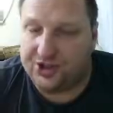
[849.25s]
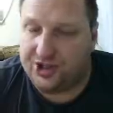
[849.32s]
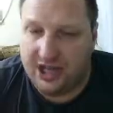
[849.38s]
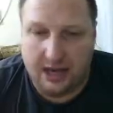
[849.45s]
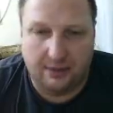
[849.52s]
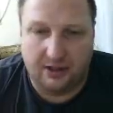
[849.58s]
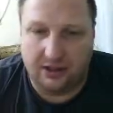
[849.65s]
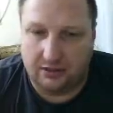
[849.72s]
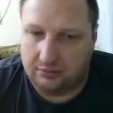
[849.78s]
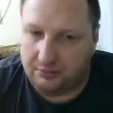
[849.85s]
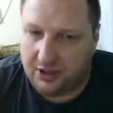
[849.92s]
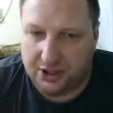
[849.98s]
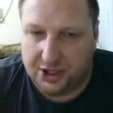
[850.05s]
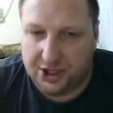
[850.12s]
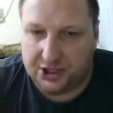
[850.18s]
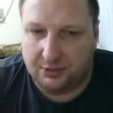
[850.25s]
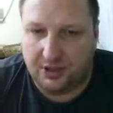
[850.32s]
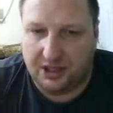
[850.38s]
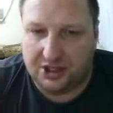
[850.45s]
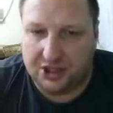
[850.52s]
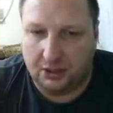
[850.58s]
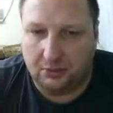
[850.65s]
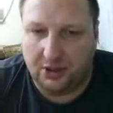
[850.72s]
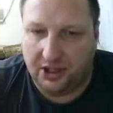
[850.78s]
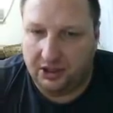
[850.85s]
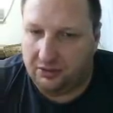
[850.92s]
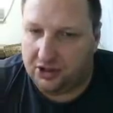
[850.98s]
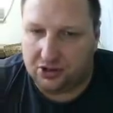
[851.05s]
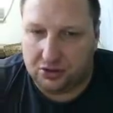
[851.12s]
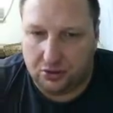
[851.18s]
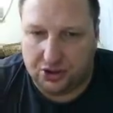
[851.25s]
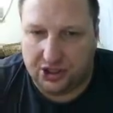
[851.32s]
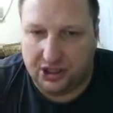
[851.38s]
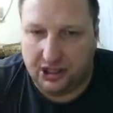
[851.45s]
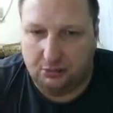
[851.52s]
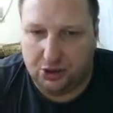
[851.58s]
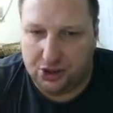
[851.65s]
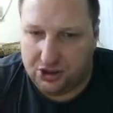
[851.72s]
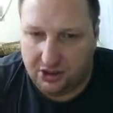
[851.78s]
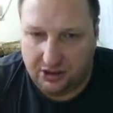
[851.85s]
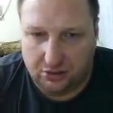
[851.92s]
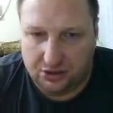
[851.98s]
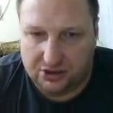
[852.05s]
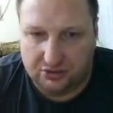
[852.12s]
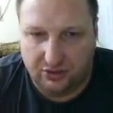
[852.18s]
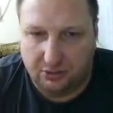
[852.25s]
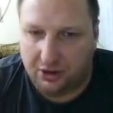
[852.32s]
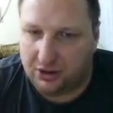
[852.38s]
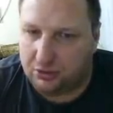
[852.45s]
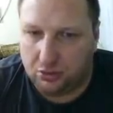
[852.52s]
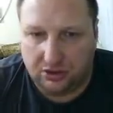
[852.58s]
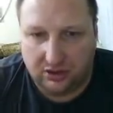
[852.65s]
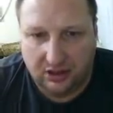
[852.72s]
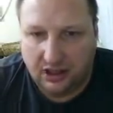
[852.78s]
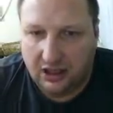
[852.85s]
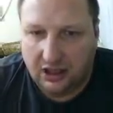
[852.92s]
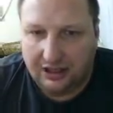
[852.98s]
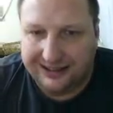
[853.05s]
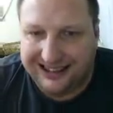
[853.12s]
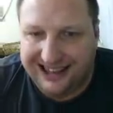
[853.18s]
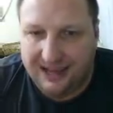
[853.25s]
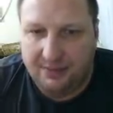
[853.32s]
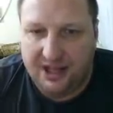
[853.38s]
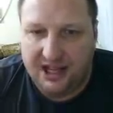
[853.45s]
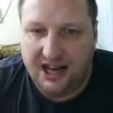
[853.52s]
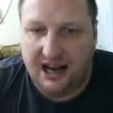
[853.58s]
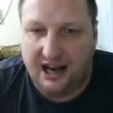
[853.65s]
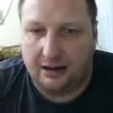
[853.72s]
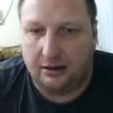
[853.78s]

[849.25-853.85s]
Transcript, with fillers: я бы, конечно, бы качал бы Иври Скордж, а не обычный. То есть выбор тут для меня,